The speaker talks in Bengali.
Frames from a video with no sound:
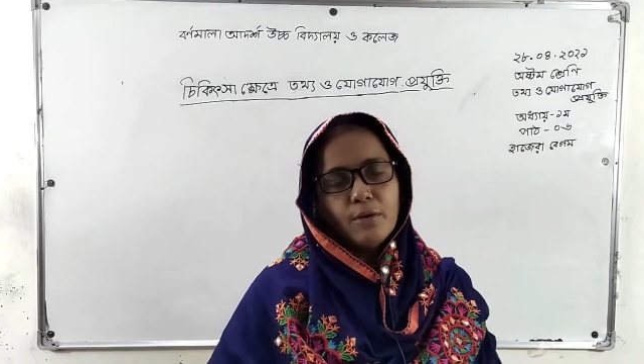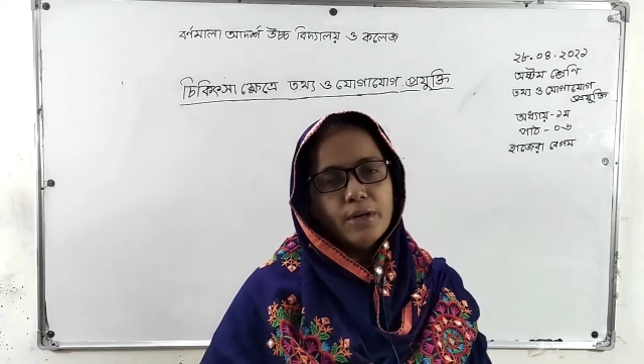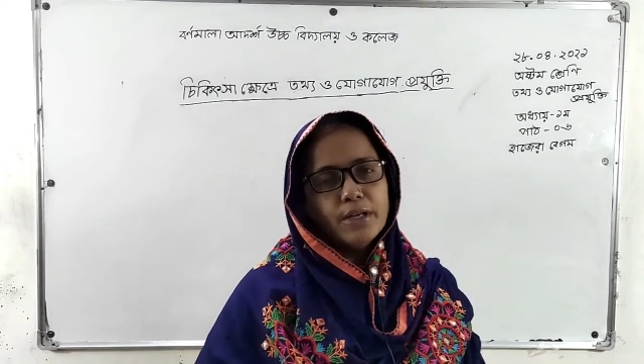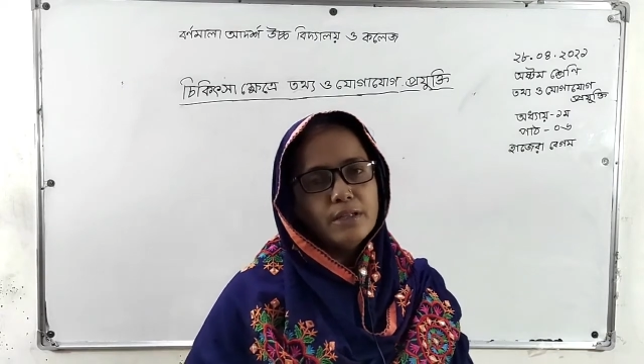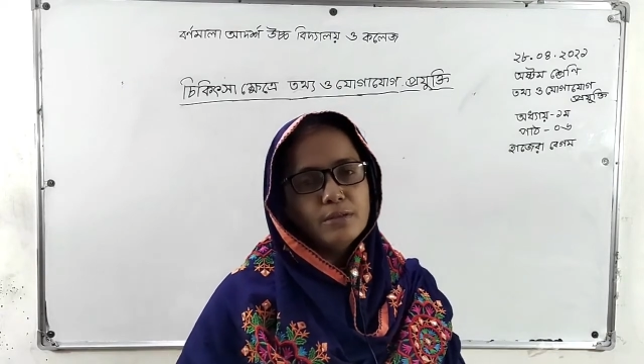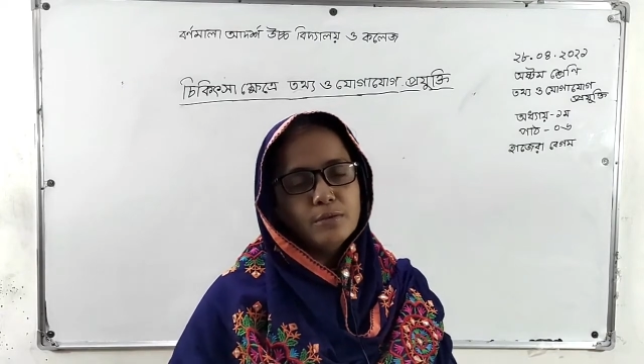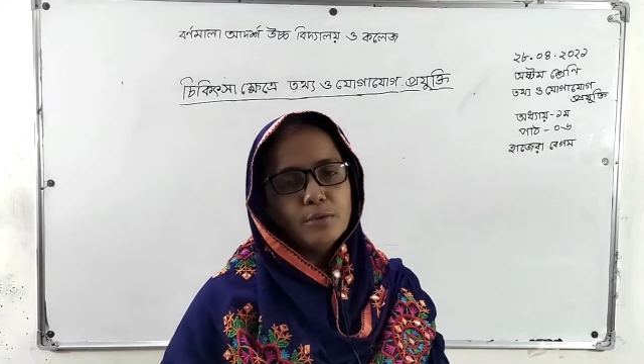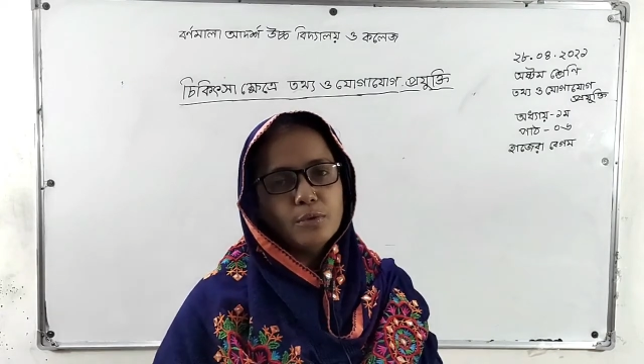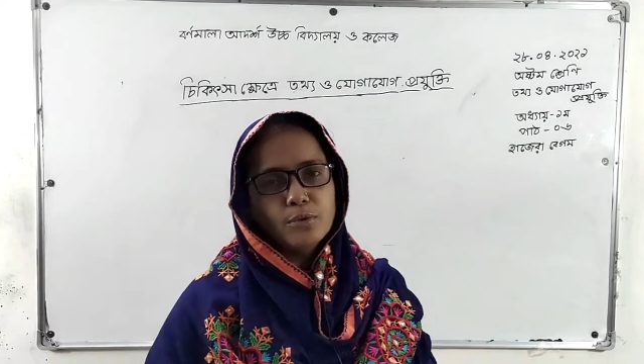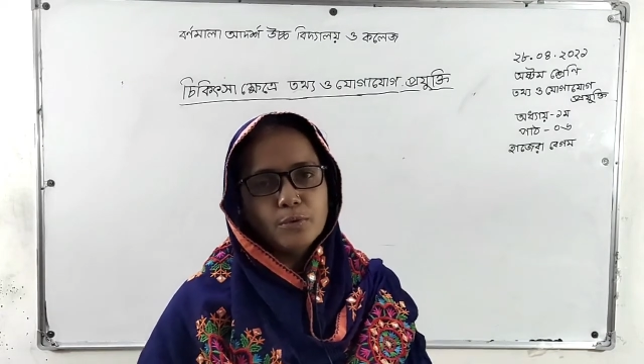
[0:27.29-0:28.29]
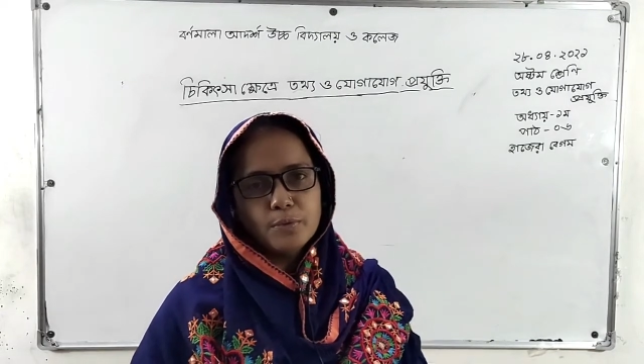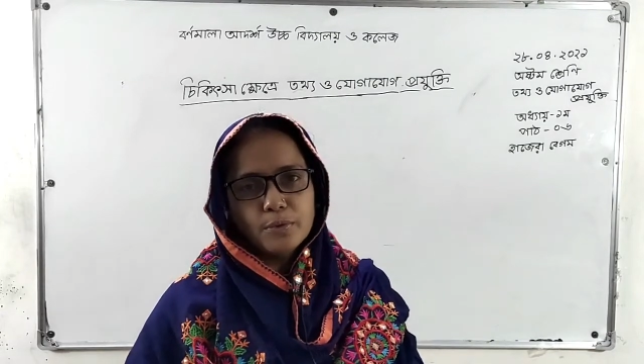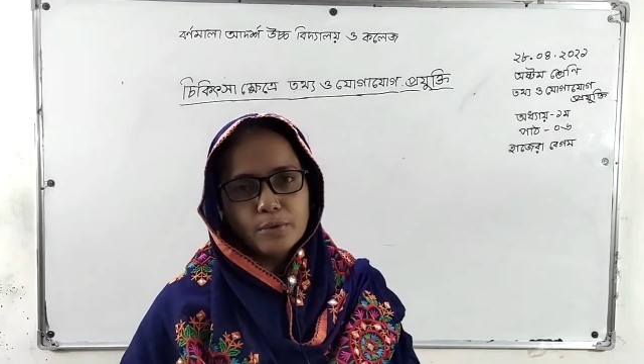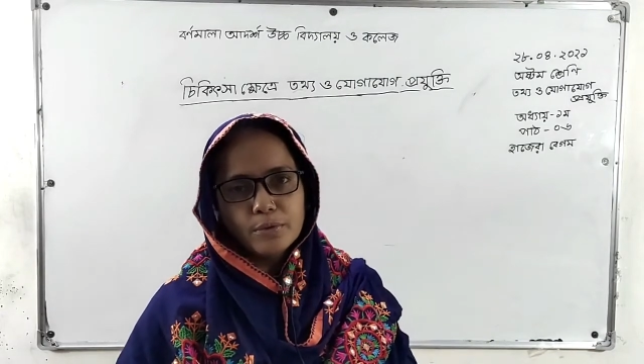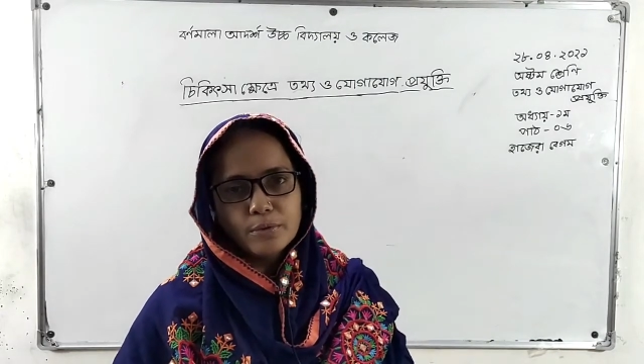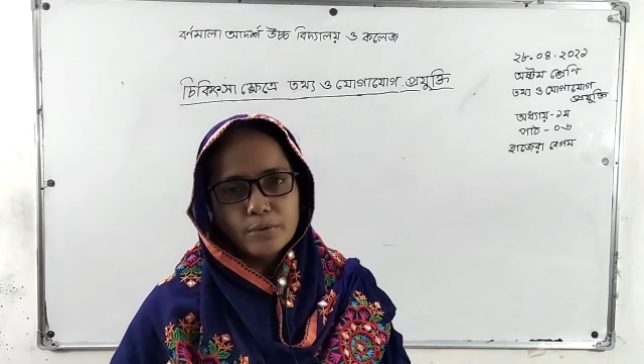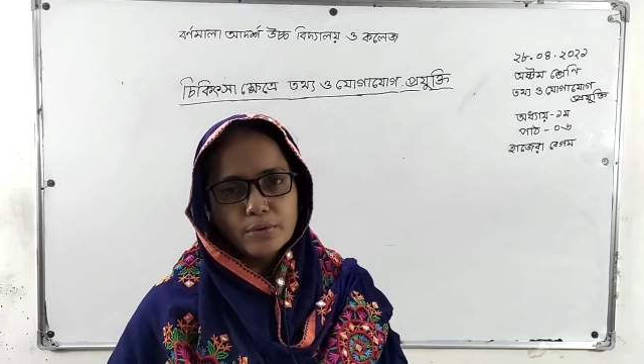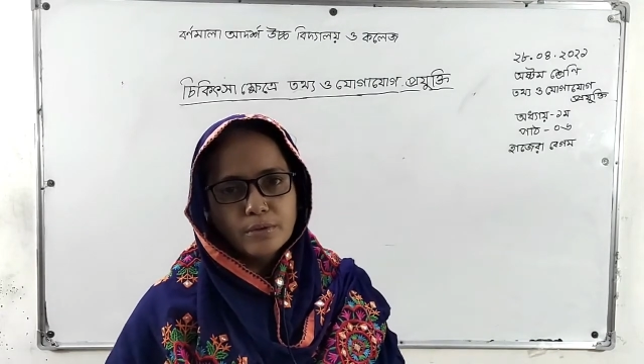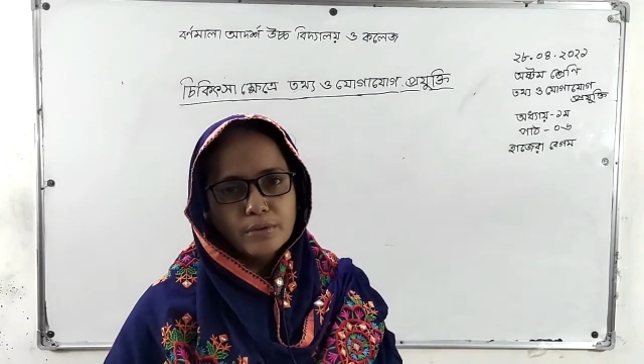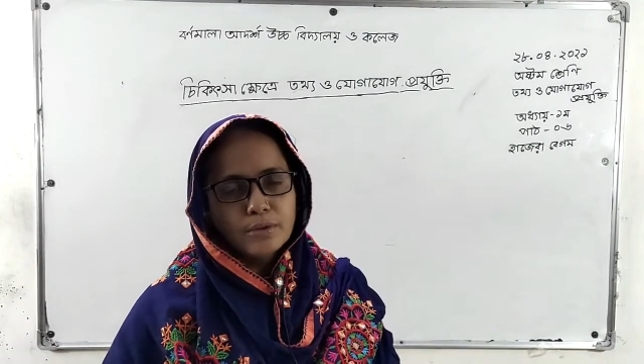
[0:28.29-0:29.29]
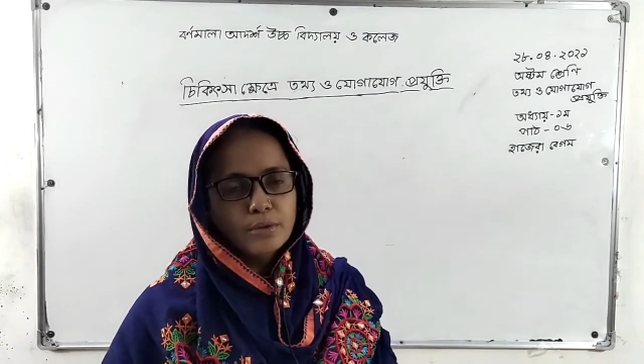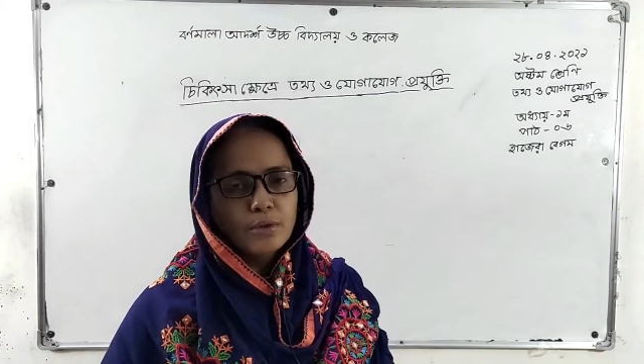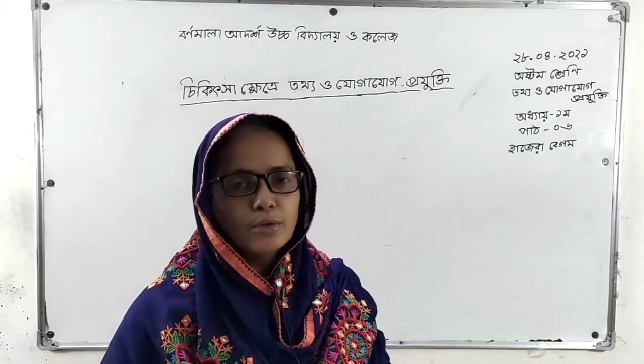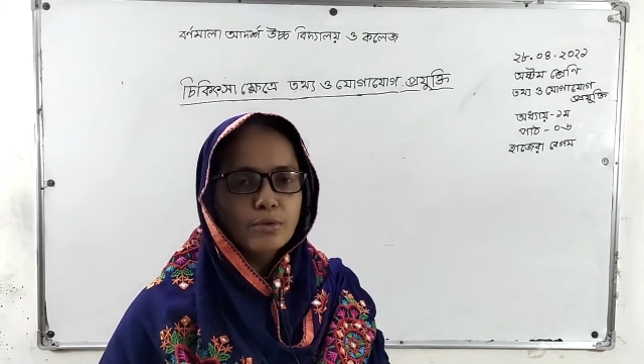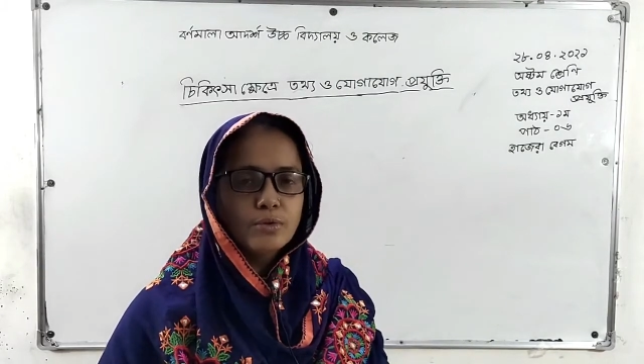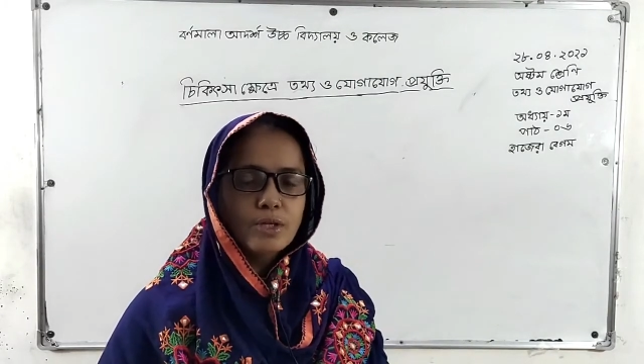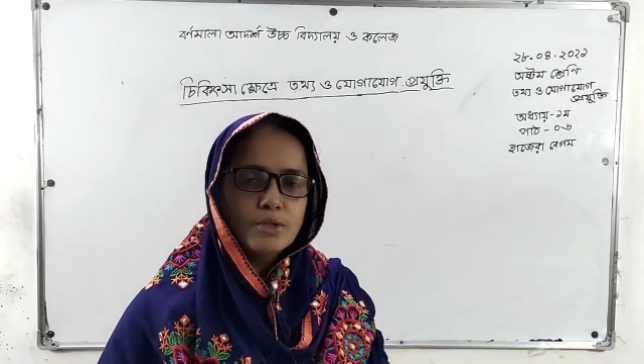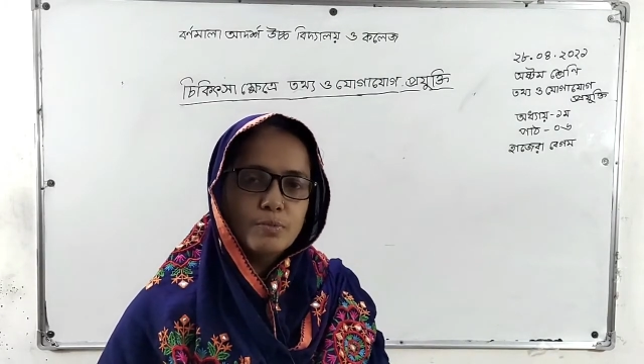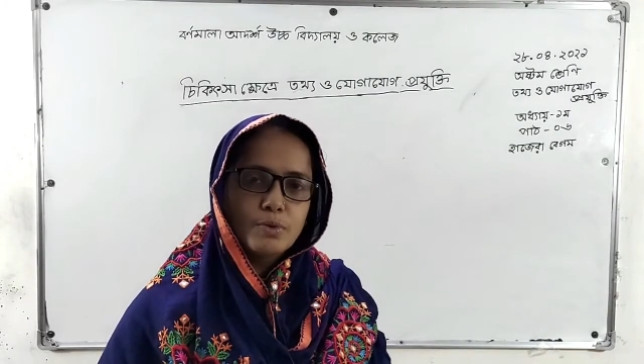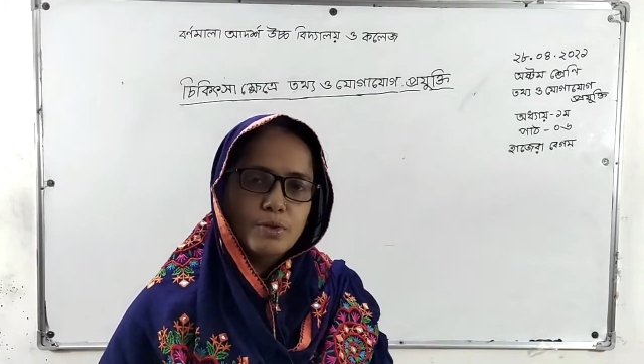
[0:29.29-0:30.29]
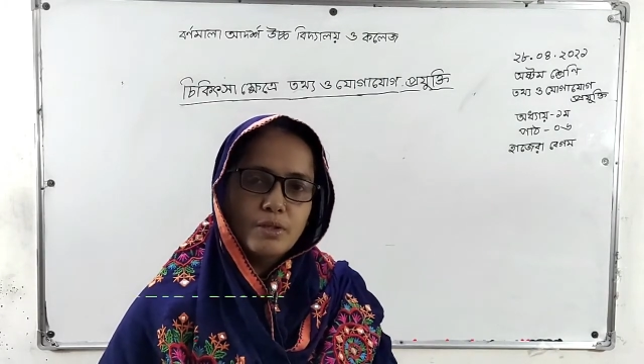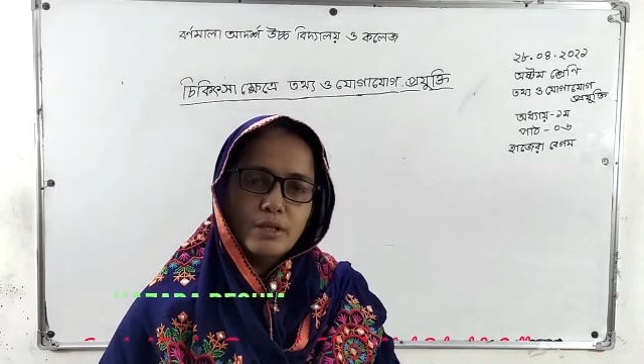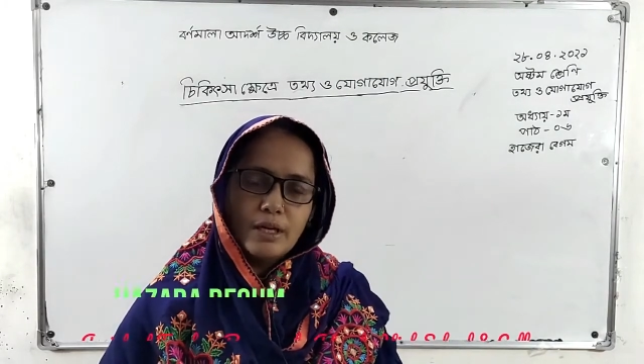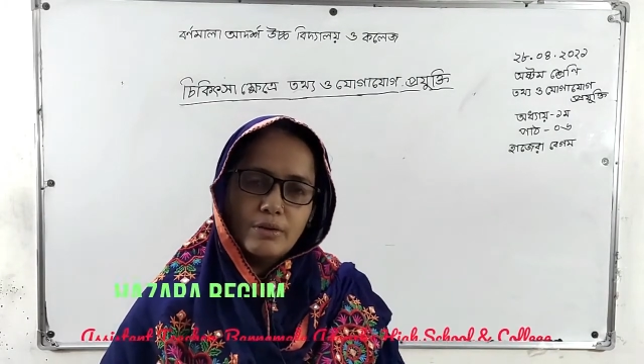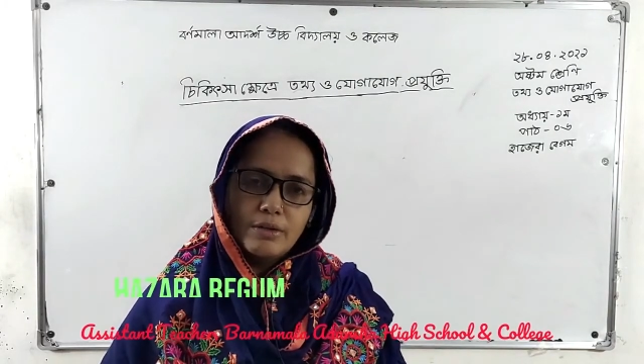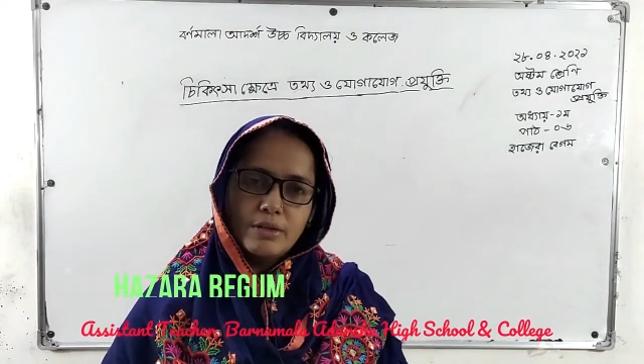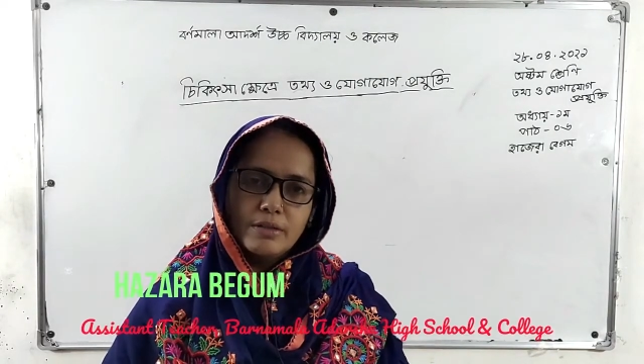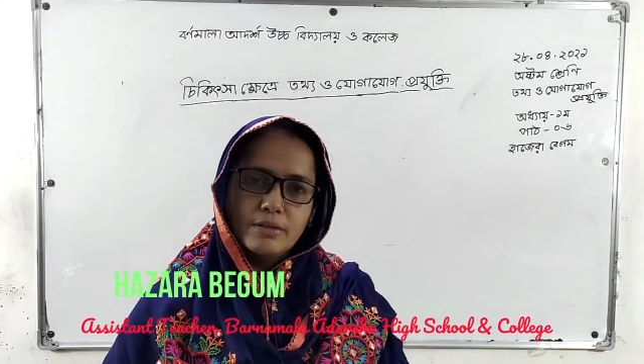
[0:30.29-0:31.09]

অনেক গুরুত্বপূর্ণ তথ্য যোগাযোগ প্রযুক্তির কারণে